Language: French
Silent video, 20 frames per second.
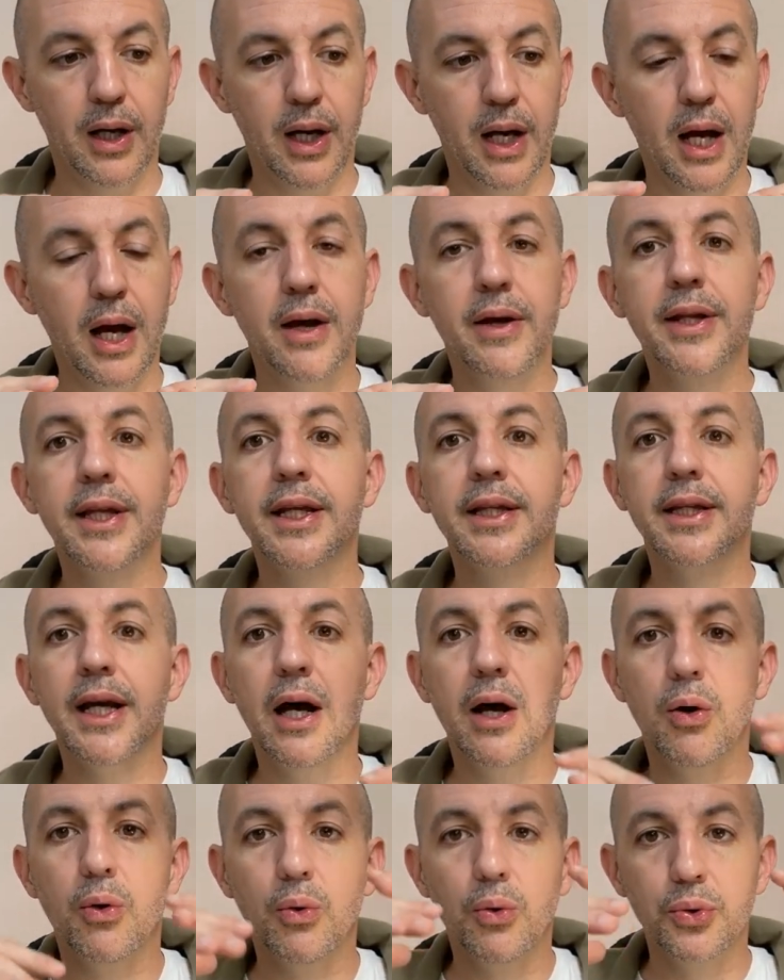à un
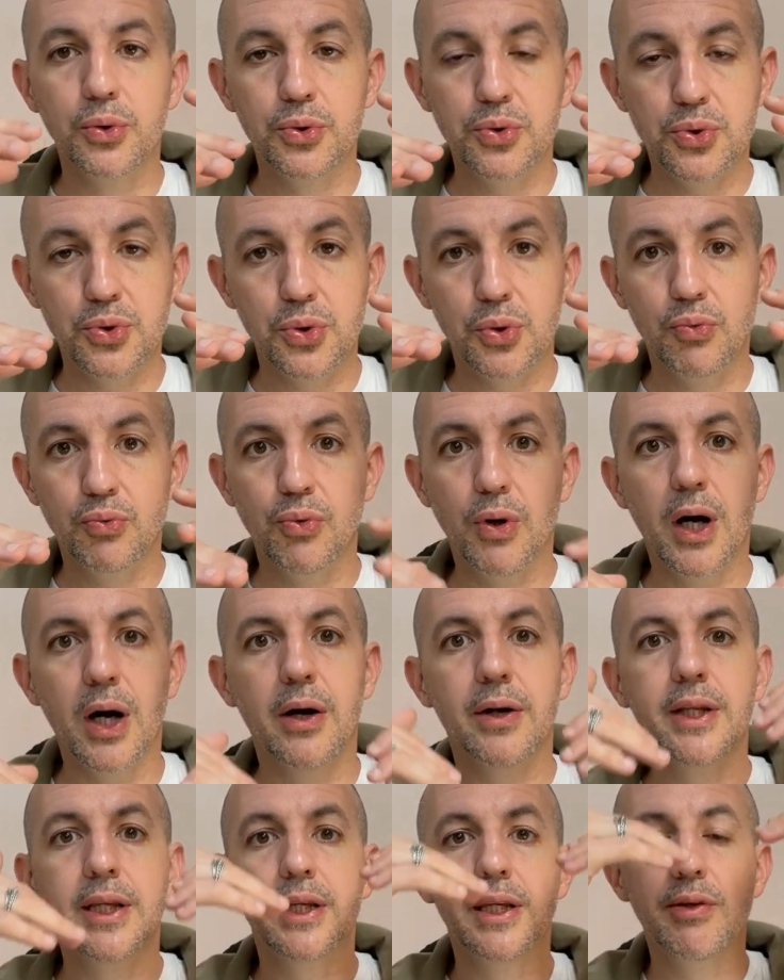état au-dessus, voir un
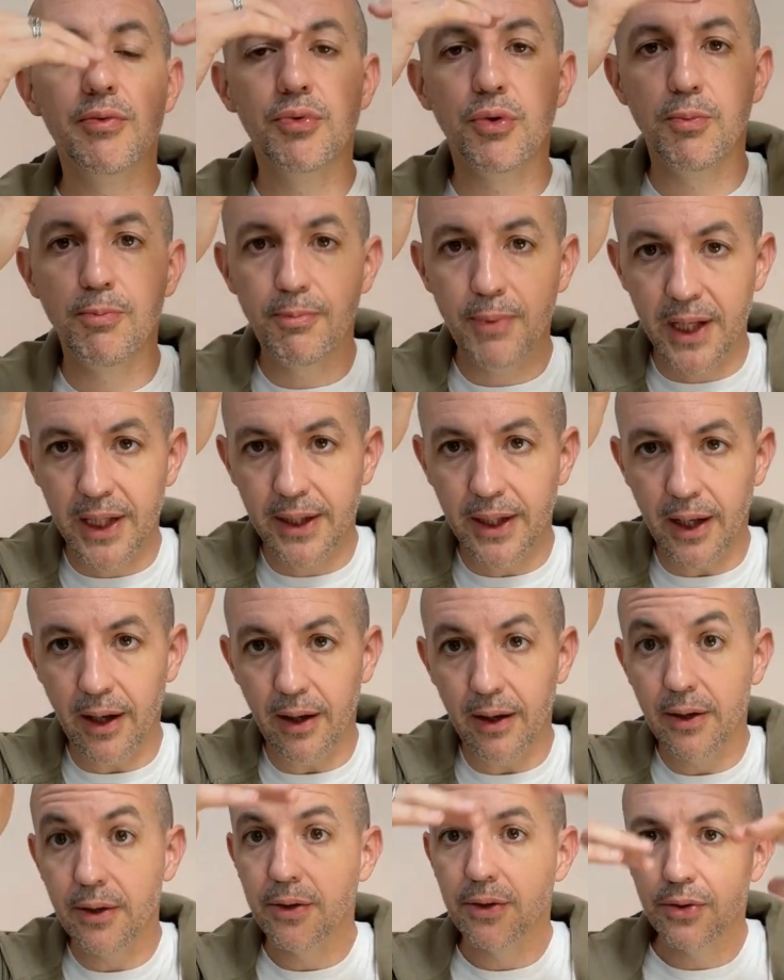niveau méta
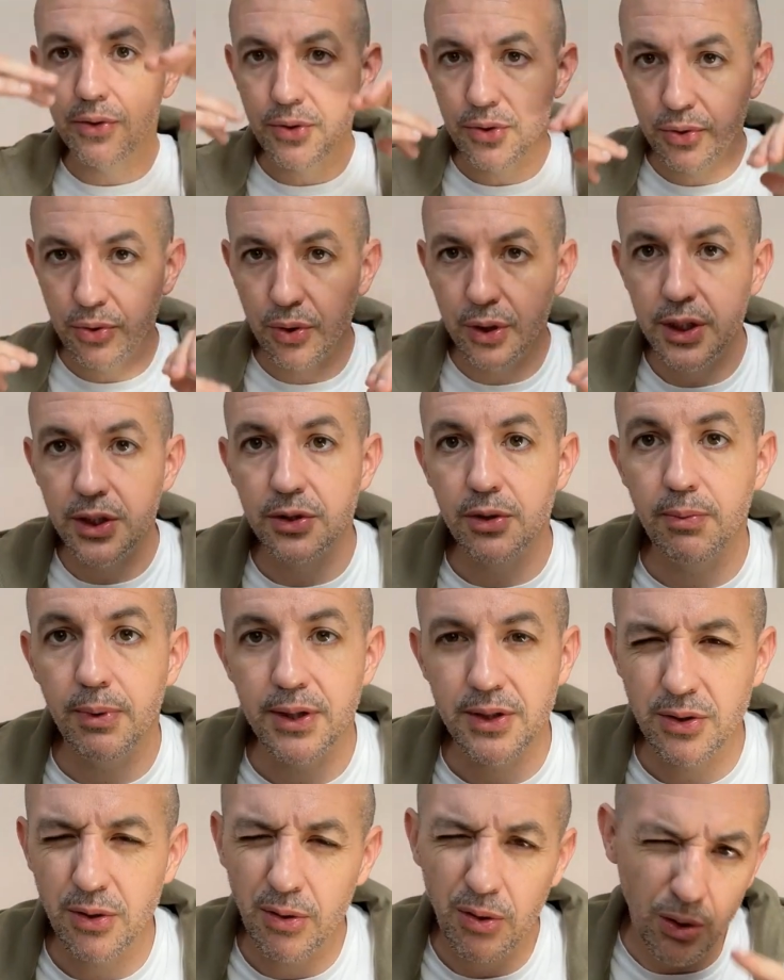ce qui se
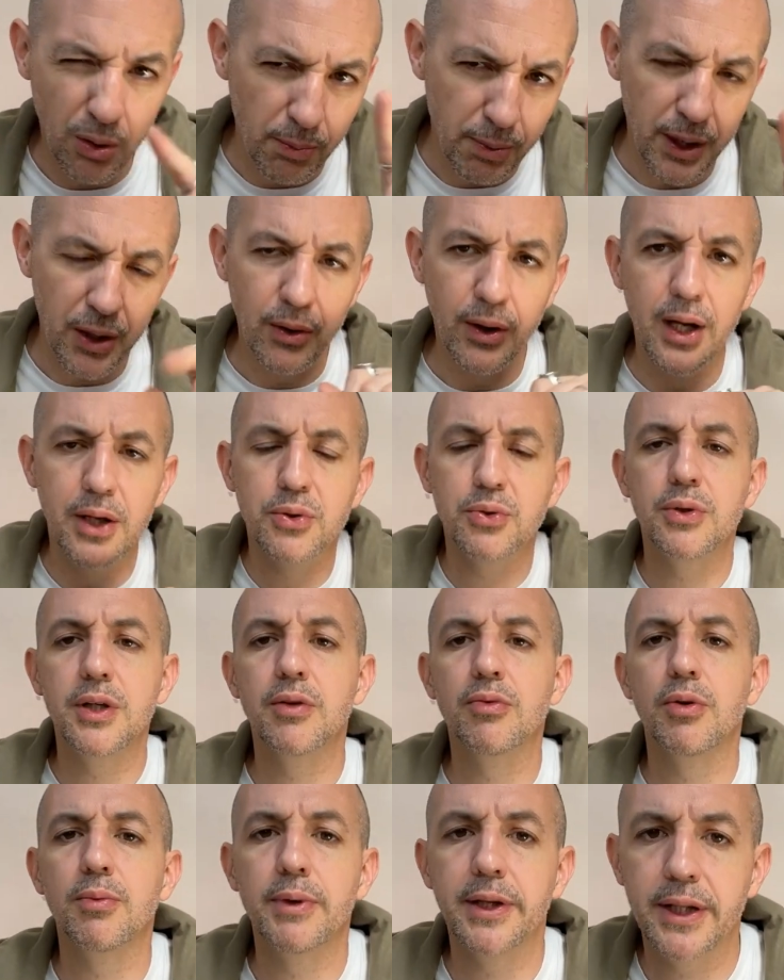passe. On reparlera du
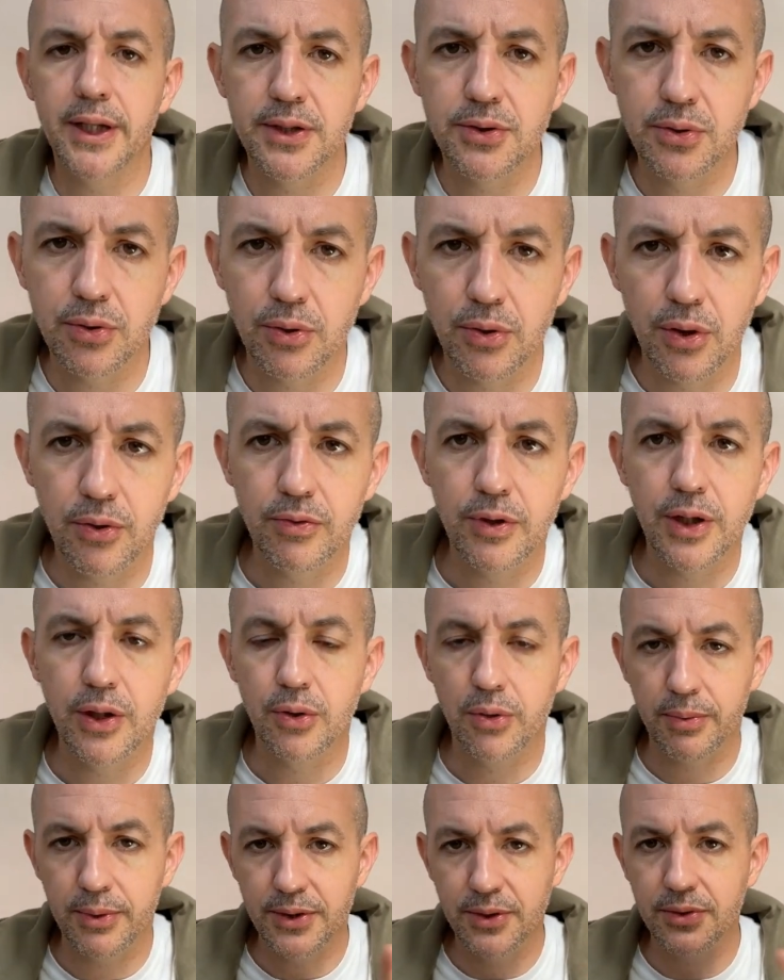niveau méta sur une autre
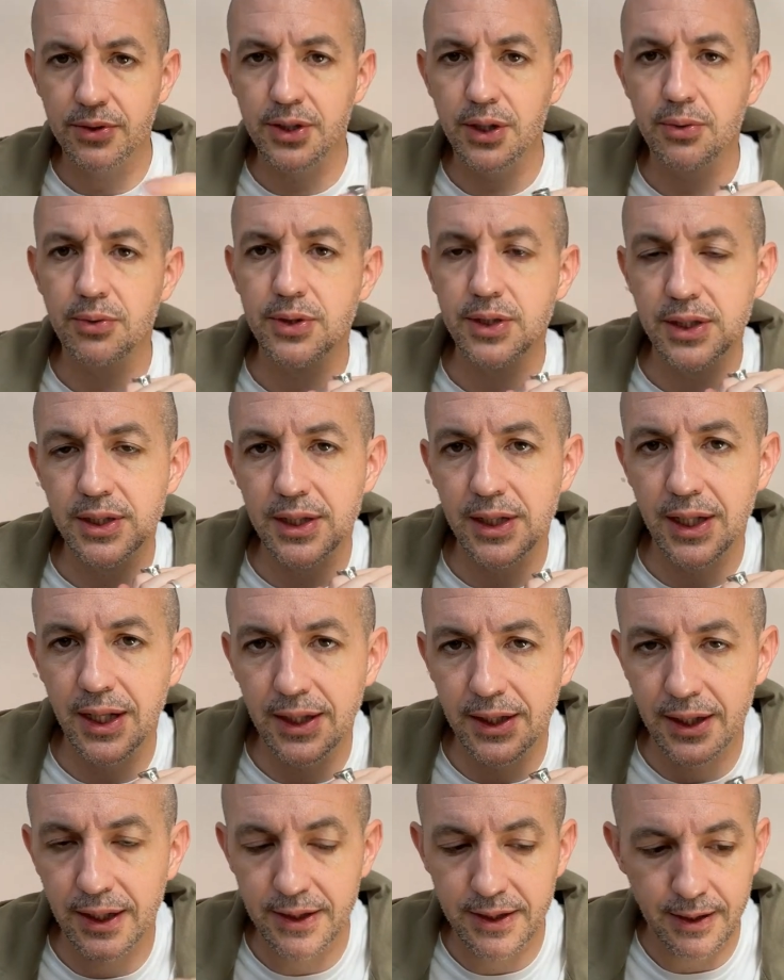vidéo, parce que ça aussi c'est
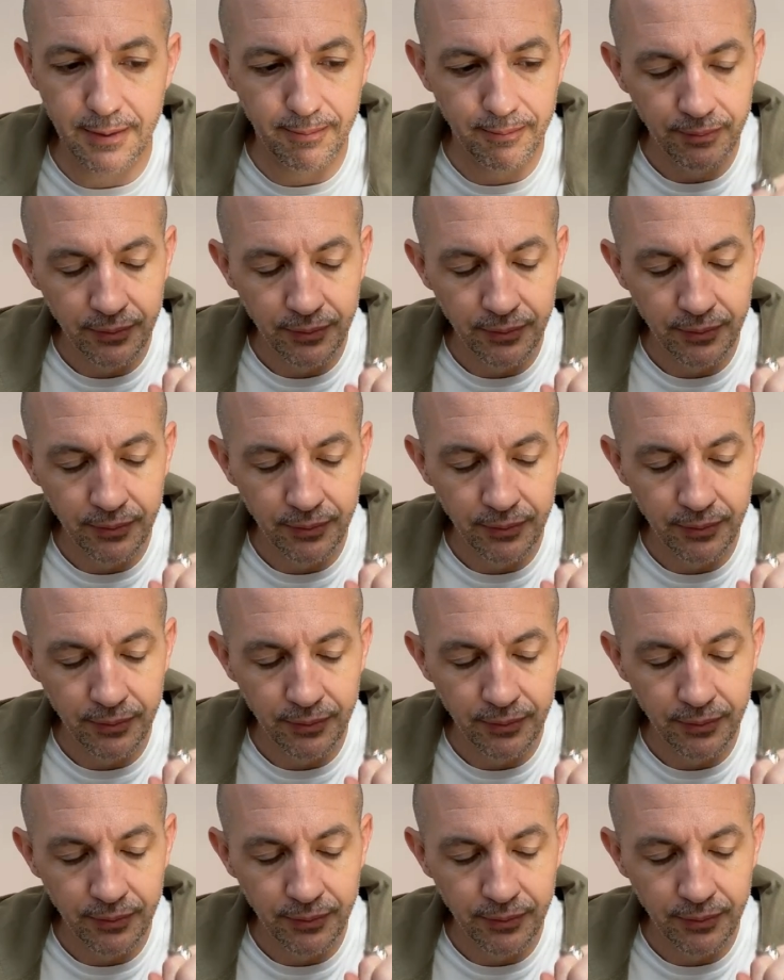intéressant.